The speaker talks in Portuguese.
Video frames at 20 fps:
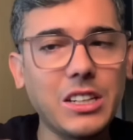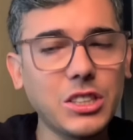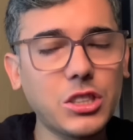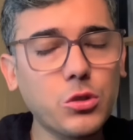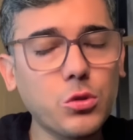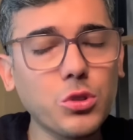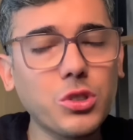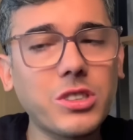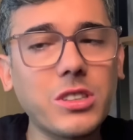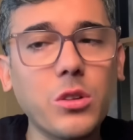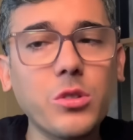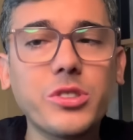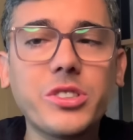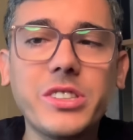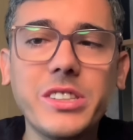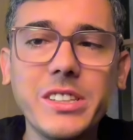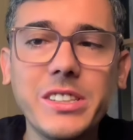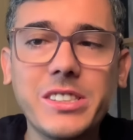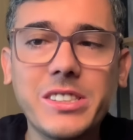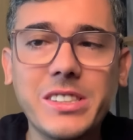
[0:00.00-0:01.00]
discussão
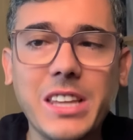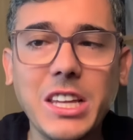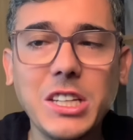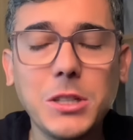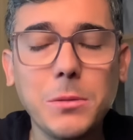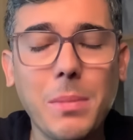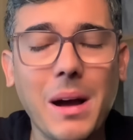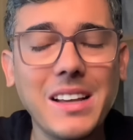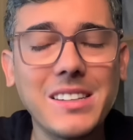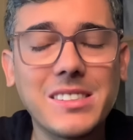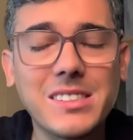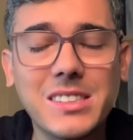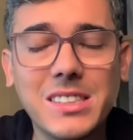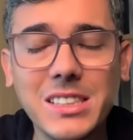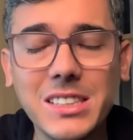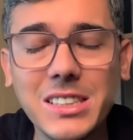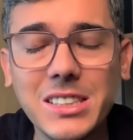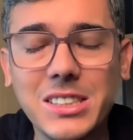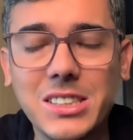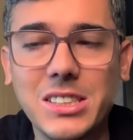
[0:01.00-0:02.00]
se estende
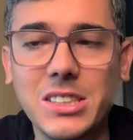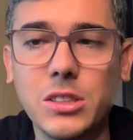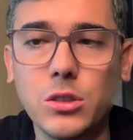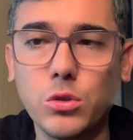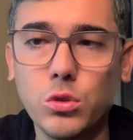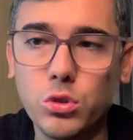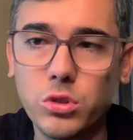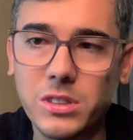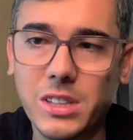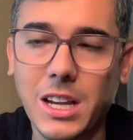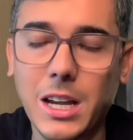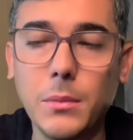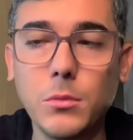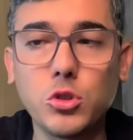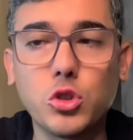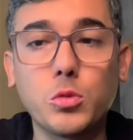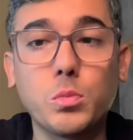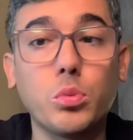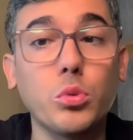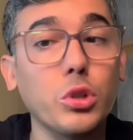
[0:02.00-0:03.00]
bastante nos
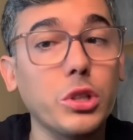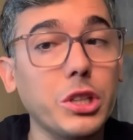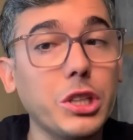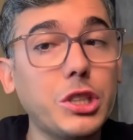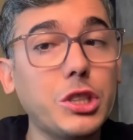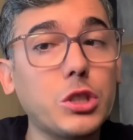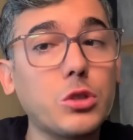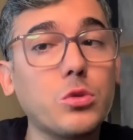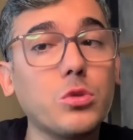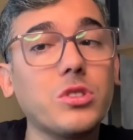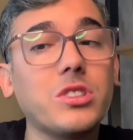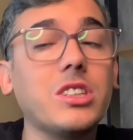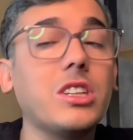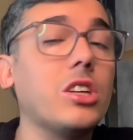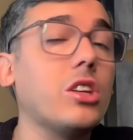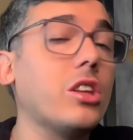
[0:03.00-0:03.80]
ramos políticos e